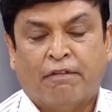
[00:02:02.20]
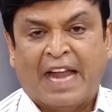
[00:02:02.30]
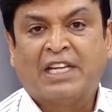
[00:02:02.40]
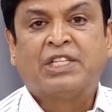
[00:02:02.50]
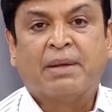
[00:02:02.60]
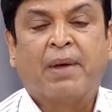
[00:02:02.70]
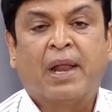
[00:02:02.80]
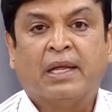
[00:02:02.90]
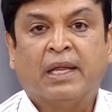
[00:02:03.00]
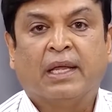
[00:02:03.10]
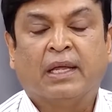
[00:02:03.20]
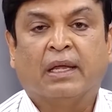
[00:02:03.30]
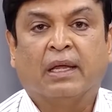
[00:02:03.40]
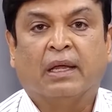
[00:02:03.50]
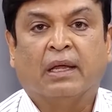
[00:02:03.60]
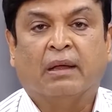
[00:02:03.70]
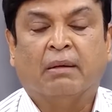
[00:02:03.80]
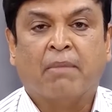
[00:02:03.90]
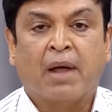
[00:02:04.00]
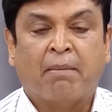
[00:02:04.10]
ఫ్యాక్ట్ చెప్పాలంటే
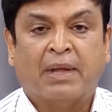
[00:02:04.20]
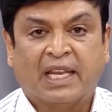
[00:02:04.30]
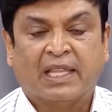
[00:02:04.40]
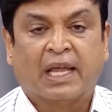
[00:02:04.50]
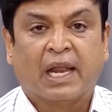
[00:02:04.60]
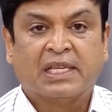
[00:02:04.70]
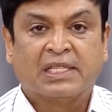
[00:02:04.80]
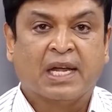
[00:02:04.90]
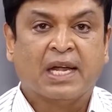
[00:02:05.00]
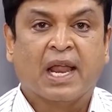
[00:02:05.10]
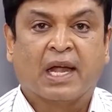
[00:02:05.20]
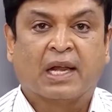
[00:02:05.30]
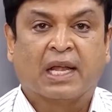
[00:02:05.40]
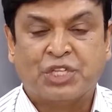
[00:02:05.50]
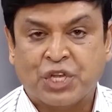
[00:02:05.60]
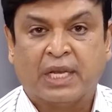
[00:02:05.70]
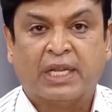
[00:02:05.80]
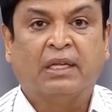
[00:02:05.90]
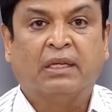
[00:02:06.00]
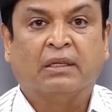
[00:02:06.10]
మా మదర్ దగ్గర అసిస్టెంట్ డైరెక్టర్గా
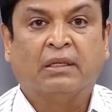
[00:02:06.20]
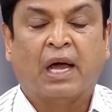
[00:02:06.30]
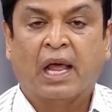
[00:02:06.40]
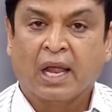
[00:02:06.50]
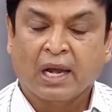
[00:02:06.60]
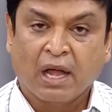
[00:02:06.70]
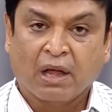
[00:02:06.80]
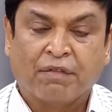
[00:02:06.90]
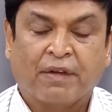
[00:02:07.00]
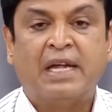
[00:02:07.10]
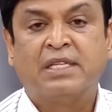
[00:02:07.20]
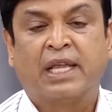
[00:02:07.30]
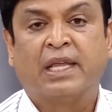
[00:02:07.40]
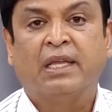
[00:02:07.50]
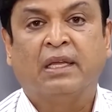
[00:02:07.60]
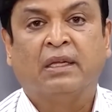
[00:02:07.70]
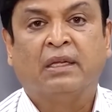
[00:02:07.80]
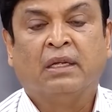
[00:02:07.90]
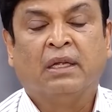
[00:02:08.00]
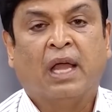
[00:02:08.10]
చేరి అలా నాకు ఫ్రెండ్స్ అయ్యి
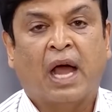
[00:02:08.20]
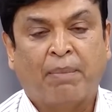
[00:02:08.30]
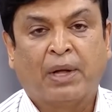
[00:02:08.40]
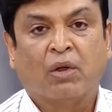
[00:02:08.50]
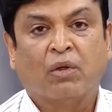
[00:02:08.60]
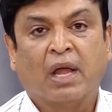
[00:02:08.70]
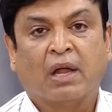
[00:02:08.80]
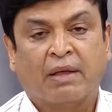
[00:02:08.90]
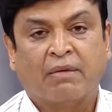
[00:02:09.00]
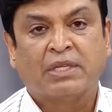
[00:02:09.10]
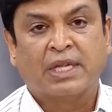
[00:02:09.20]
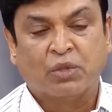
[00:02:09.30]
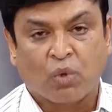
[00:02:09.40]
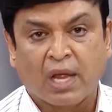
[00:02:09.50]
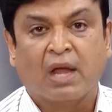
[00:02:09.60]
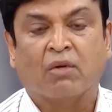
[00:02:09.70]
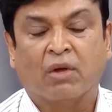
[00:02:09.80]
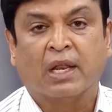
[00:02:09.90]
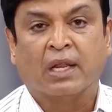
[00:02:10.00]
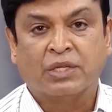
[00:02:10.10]
అప్పట్లో నాకు డైవర్స్ అయ్యి దూరంగా
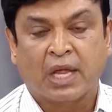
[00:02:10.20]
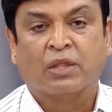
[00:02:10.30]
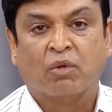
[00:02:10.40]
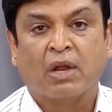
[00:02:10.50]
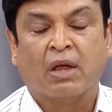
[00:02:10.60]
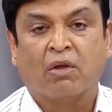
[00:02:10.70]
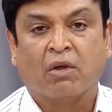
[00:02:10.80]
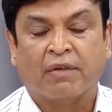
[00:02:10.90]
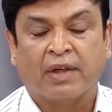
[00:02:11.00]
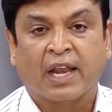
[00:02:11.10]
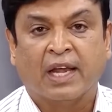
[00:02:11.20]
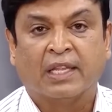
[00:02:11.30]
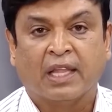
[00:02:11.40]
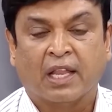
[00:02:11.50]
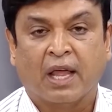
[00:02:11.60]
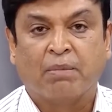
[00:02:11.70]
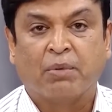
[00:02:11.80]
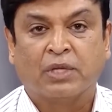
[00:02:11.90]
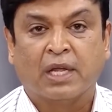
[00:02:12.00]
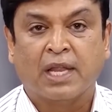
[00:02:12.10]
ఉన్నాను నేను చాలా దూరంగా ఉన్నాను వీటన్నిటి
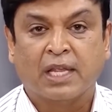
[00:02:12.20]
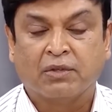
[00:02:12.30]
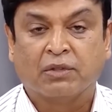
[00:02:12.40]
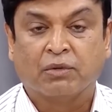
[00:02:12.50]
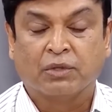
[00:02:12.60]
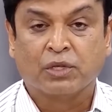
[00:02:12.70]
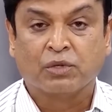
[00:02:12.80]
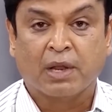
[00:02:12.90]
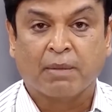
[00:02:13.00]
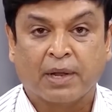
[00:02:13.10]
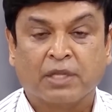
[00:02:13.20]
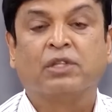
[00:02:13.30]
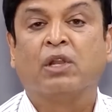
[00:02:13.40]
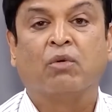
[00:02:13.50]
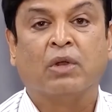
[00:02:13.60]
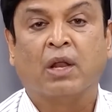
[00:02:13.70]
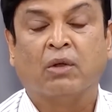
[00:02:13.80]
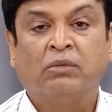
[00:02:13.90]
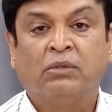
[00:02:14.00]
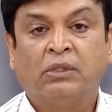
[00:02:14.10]
దాదాపు సన్యాసత్వం తీసుకునే పరిస్థితిలో ఉన్నాను